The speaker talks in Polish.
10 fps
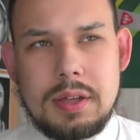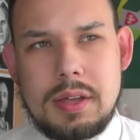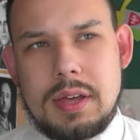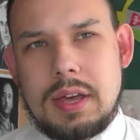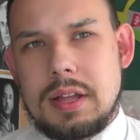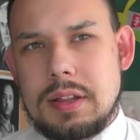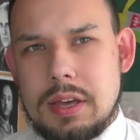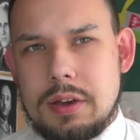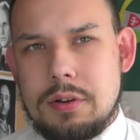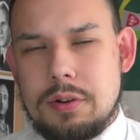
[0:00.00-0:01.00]

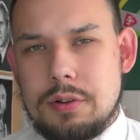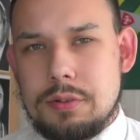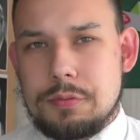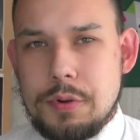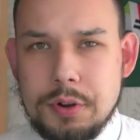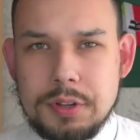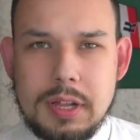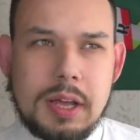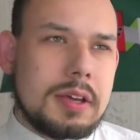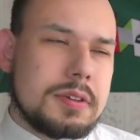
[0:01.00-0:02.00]
Henry'ego
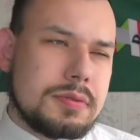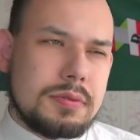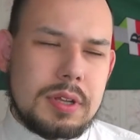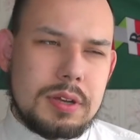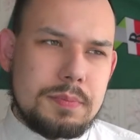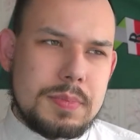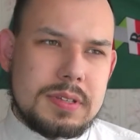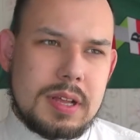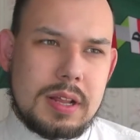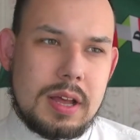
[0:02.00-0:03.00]
Forda jest tutaj
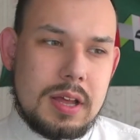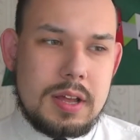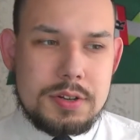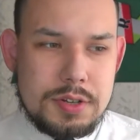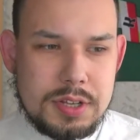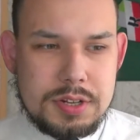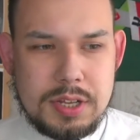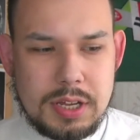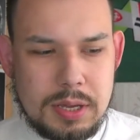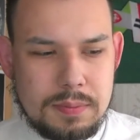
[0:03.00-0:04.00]
opisana, czy też
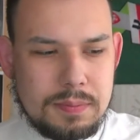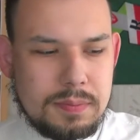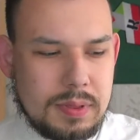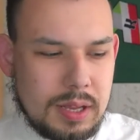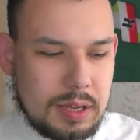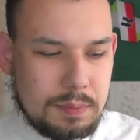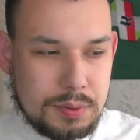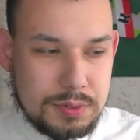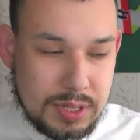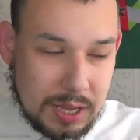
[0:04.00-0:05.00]
takie, takie
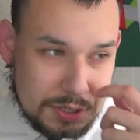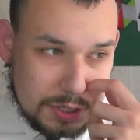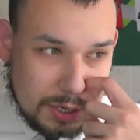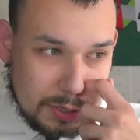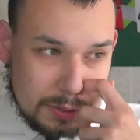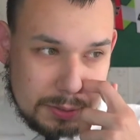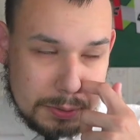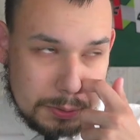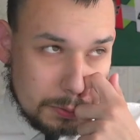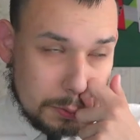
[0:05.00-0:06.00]
postacie
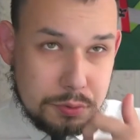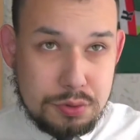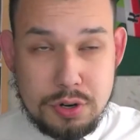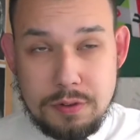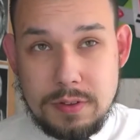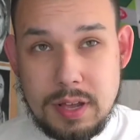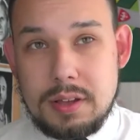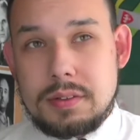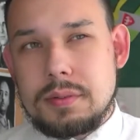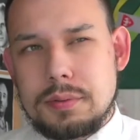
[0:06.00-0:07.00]
y, kluczowe,
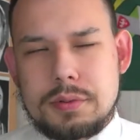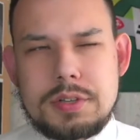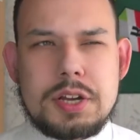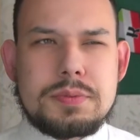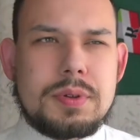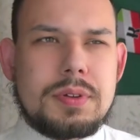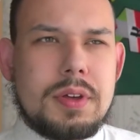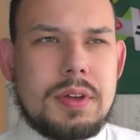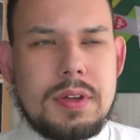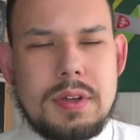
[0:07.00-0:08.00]
chociażby
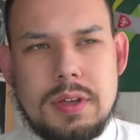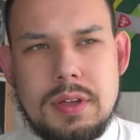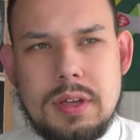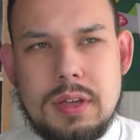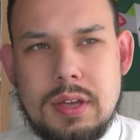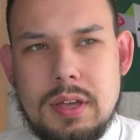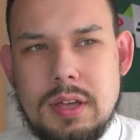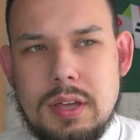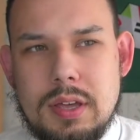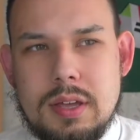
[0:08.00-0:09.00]

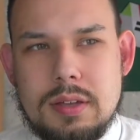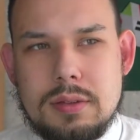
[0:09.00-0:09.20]
y,